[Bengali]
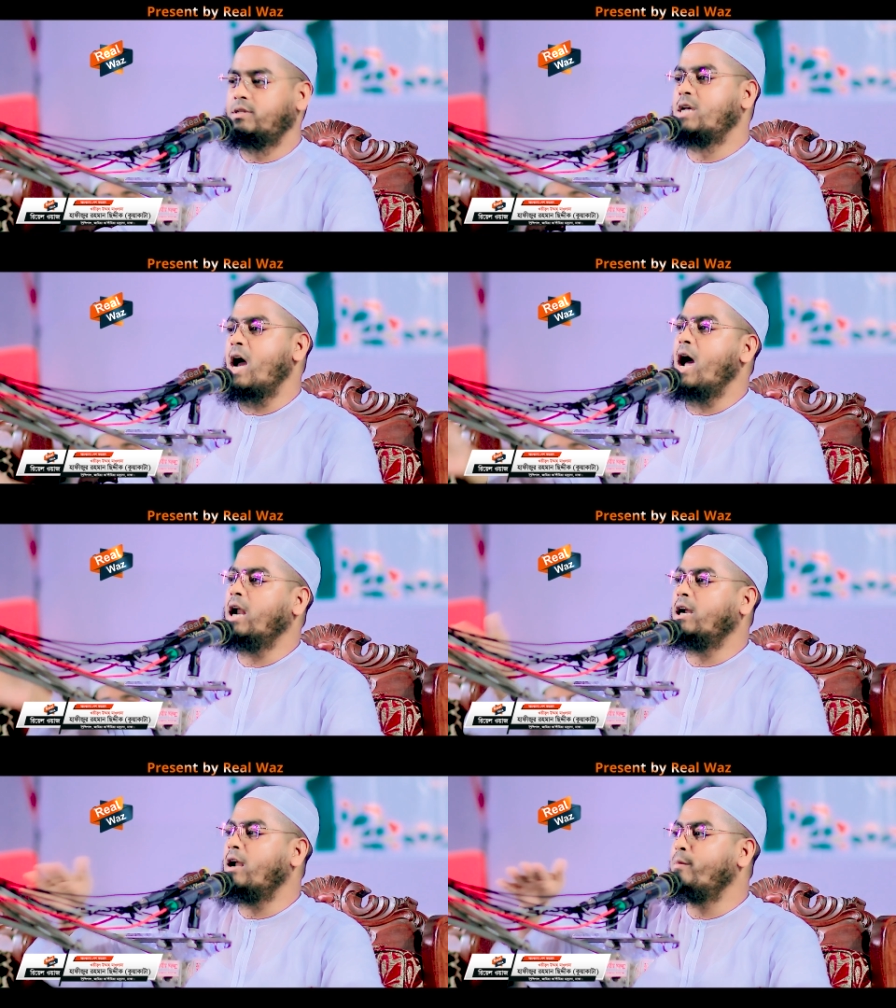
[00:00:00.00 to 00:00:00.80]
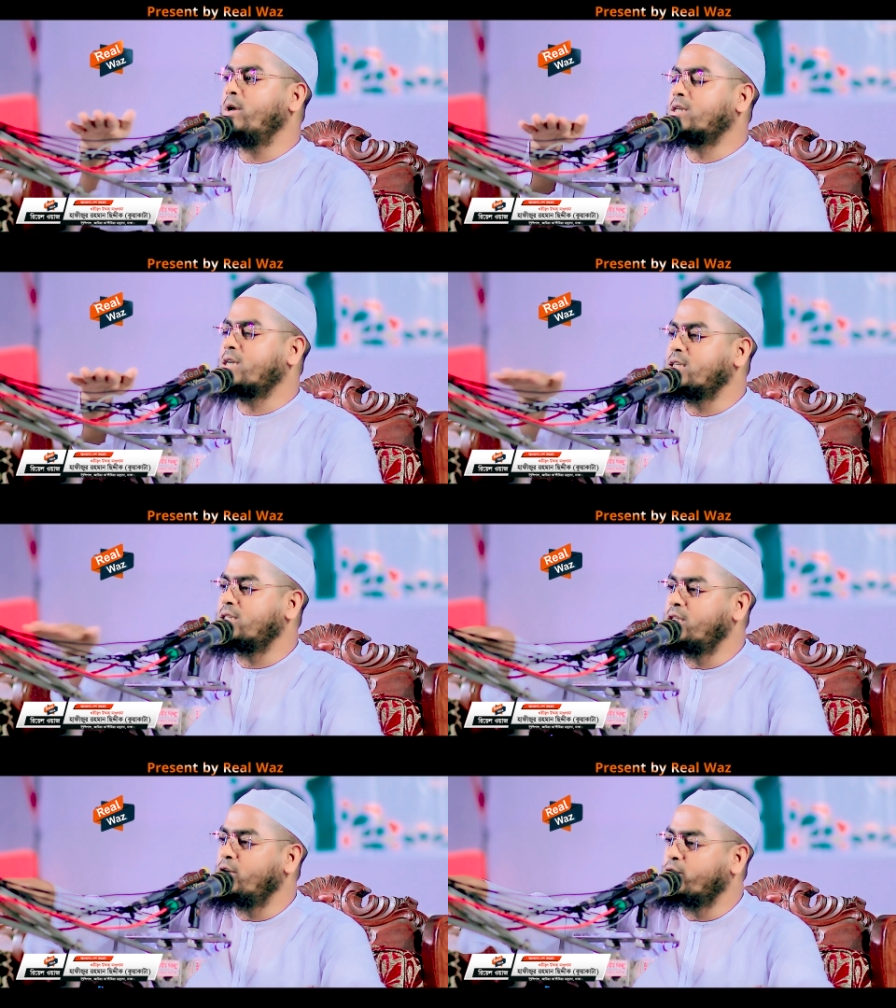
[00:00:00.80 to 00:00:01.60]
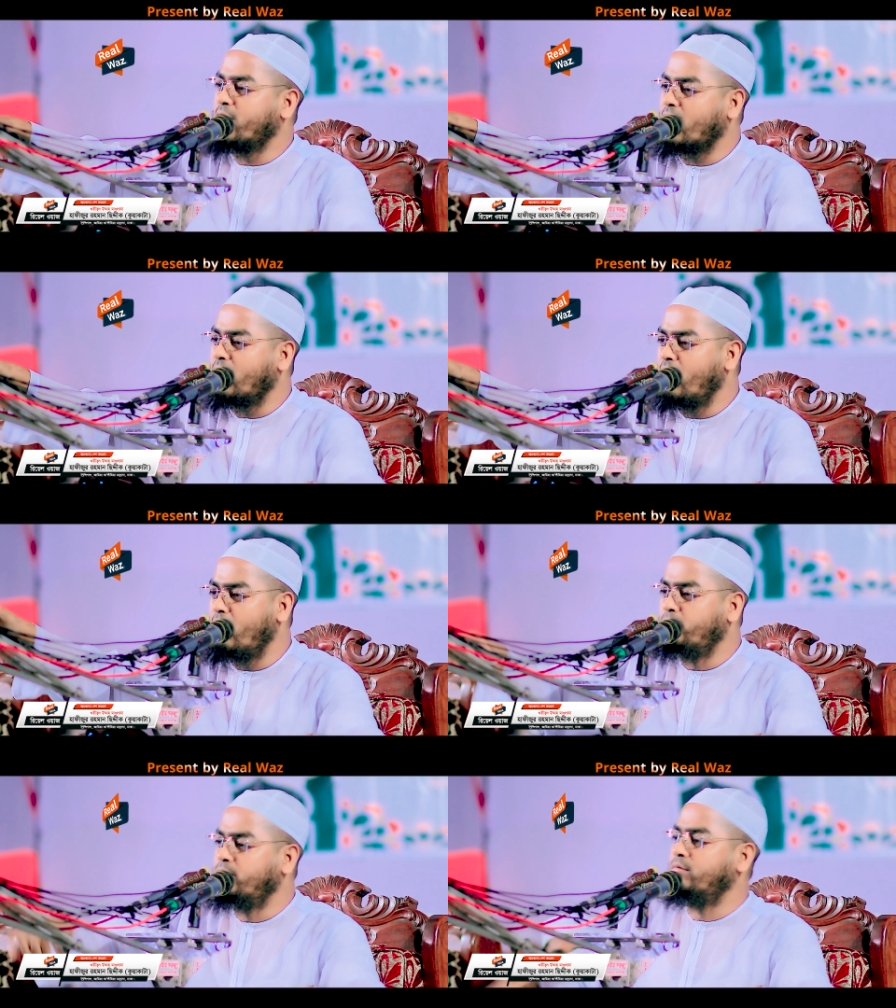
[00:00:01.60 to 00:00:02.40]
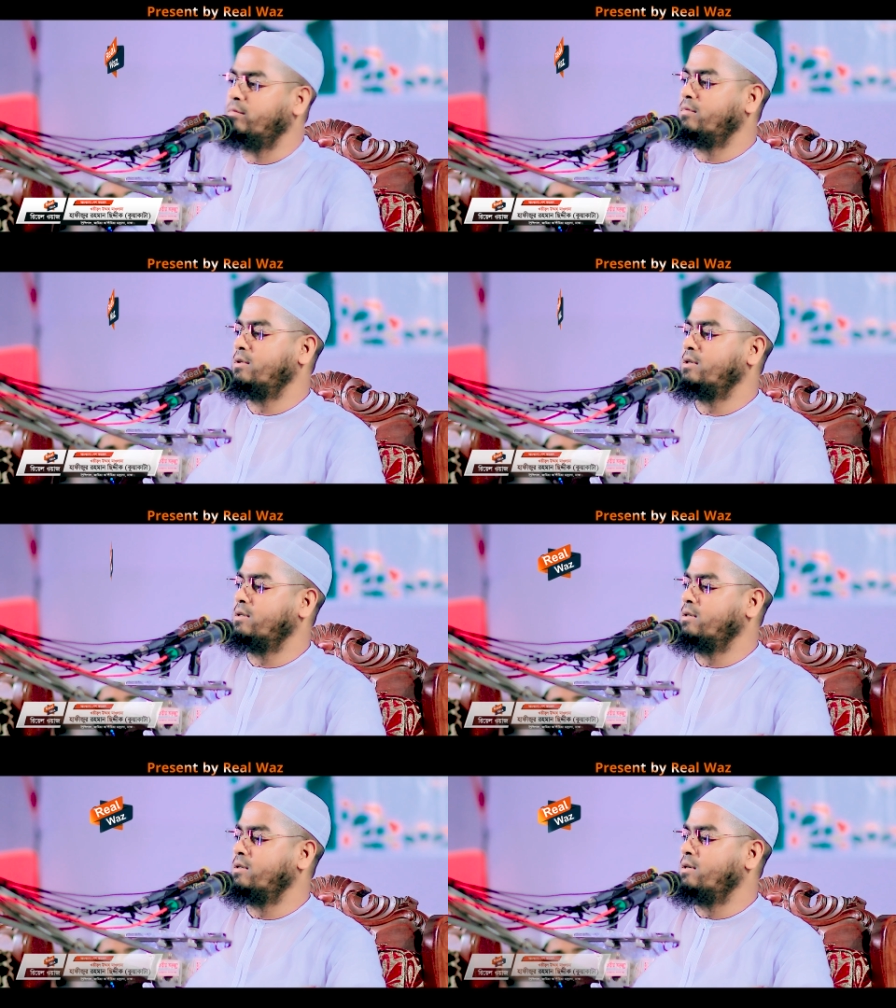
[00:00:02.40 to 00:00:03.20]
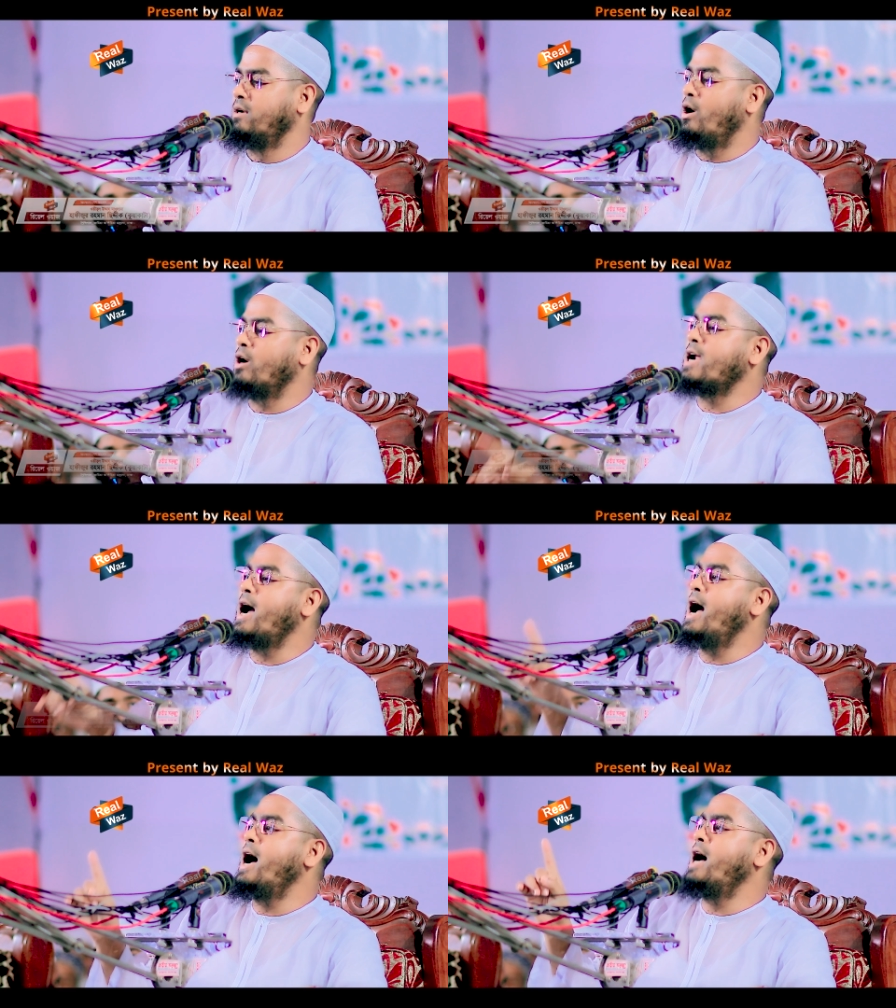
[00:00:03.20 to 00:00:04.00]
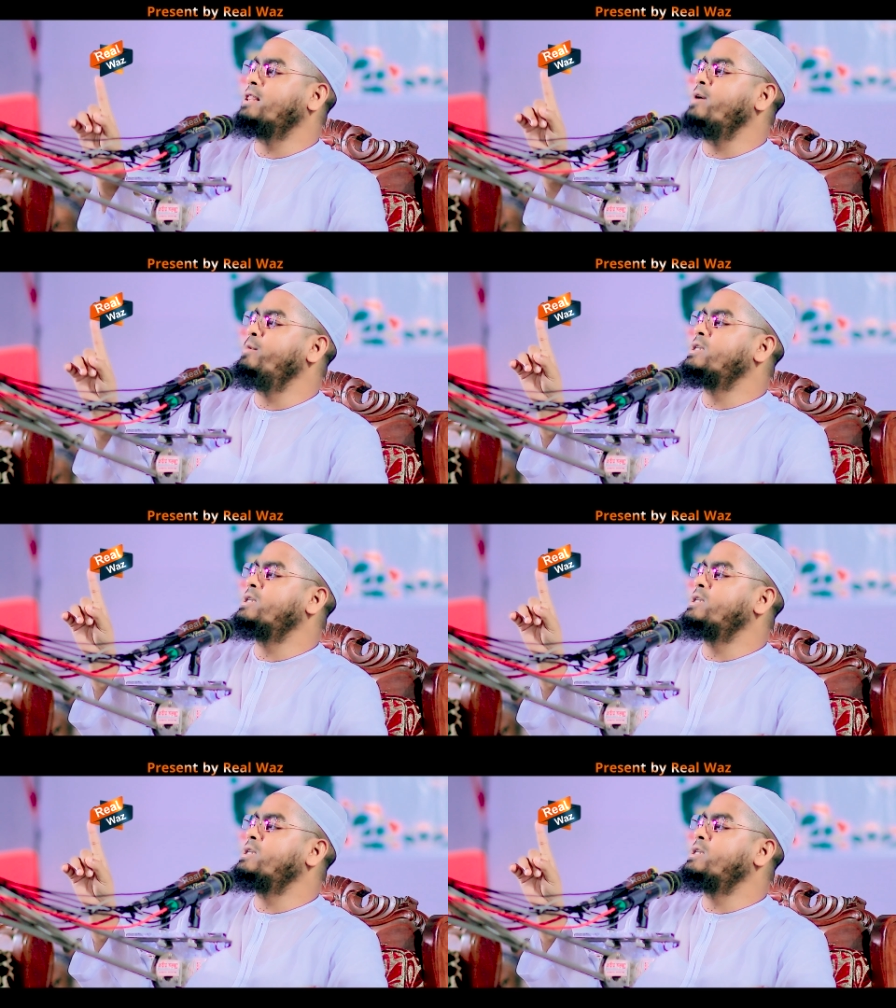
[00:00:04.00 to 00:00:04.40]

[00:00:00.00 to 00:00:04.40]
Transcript: জাহান নামের শাস্তিও দেখলাম হঠাৎ আমি